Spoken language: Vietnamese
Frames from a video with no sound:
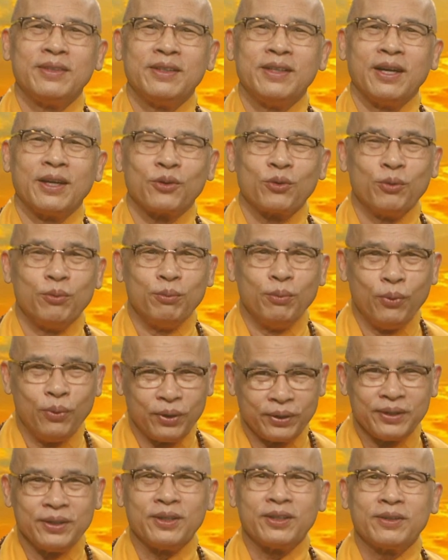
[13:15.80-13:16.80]
anh cũng
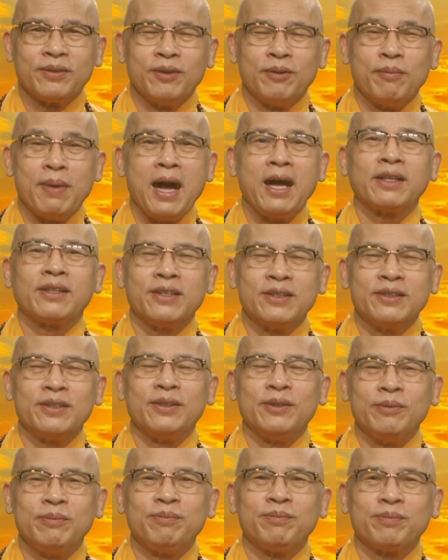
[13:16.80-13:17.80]
mua được ba thứ
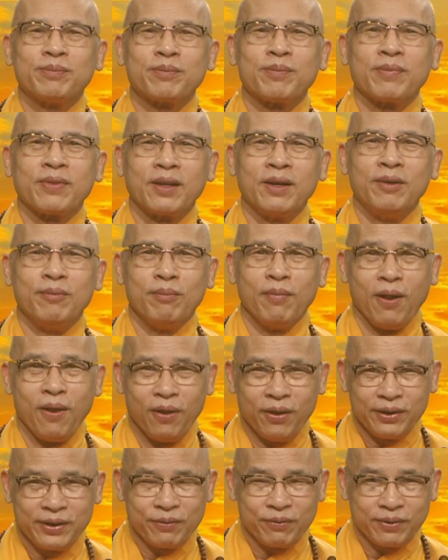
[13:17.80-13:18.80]
anh
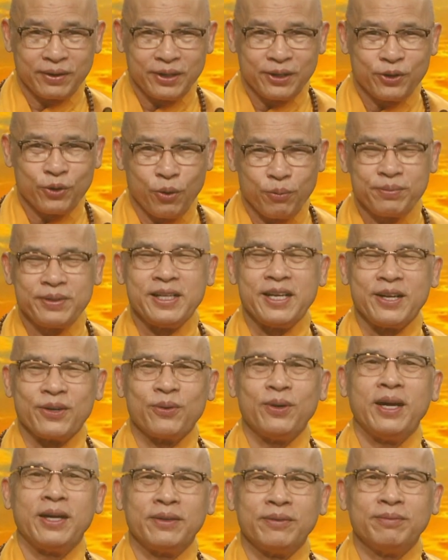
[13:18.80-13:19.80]
bỏ trong cái cốp xe
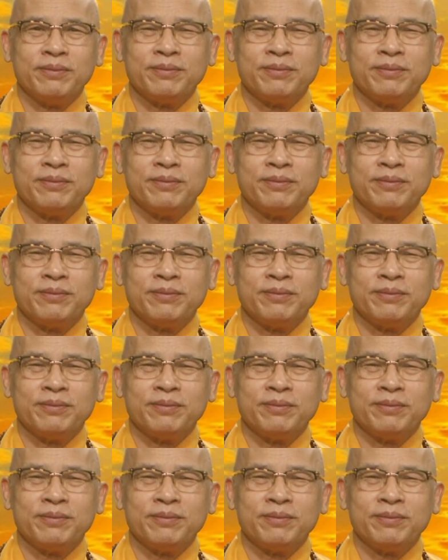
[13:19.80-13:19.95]
của anh